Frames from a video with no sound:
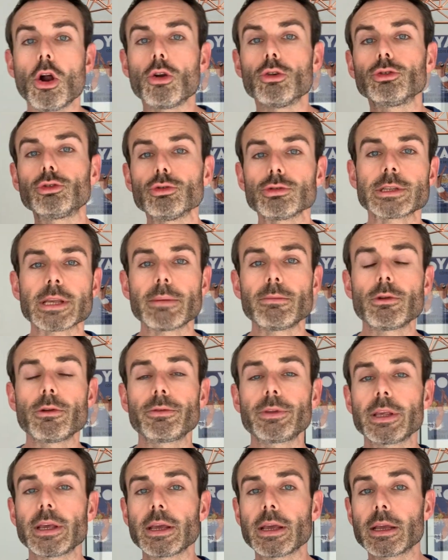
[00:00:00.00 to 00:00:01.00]
Le deuxième
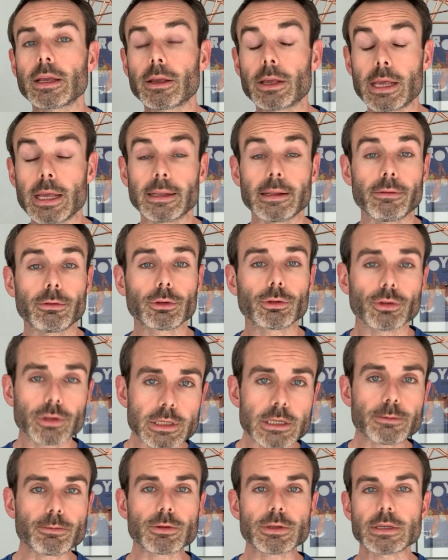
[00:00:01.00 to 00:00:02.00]
levier qui est à votre
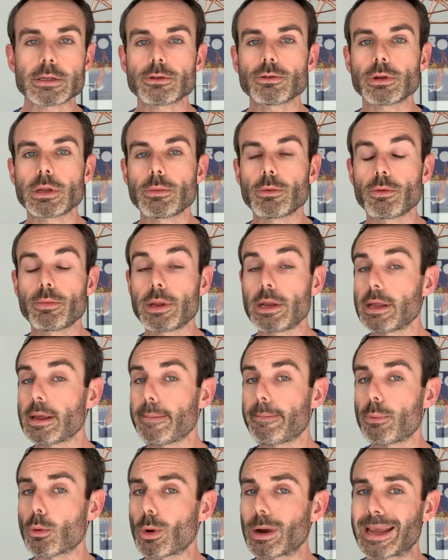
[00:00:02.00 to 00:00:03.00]
disposition en
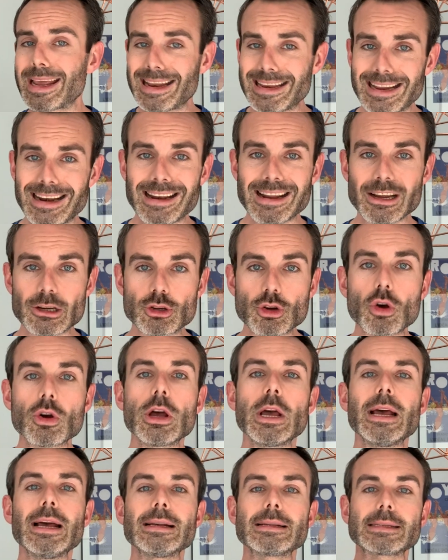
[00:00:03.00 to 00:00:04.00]
immobilier pour gagner de l'argent,
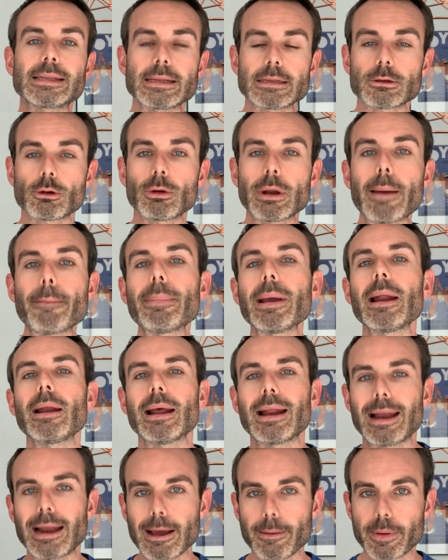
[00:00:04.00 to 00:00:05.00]
c'est ce qu'on
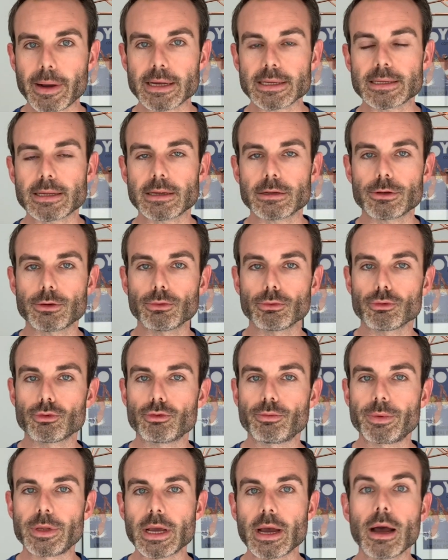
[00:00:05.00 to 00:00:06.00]
appelle l'appréciation
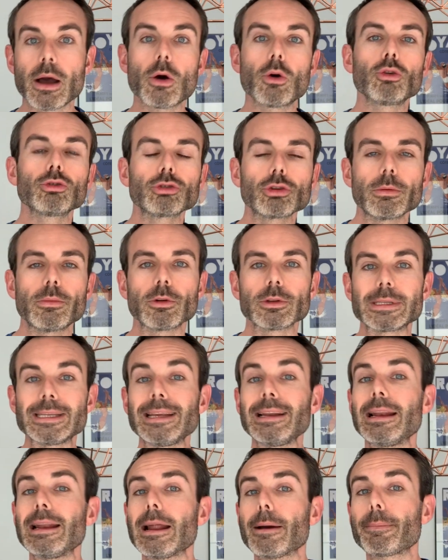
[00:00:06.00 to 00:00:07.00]
du bien, autrement
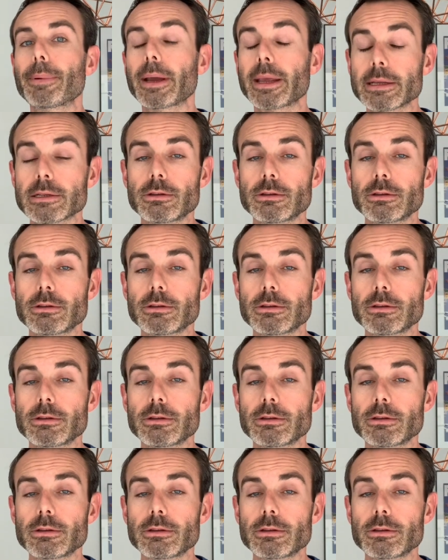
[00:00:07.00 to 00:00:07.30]
dit la prise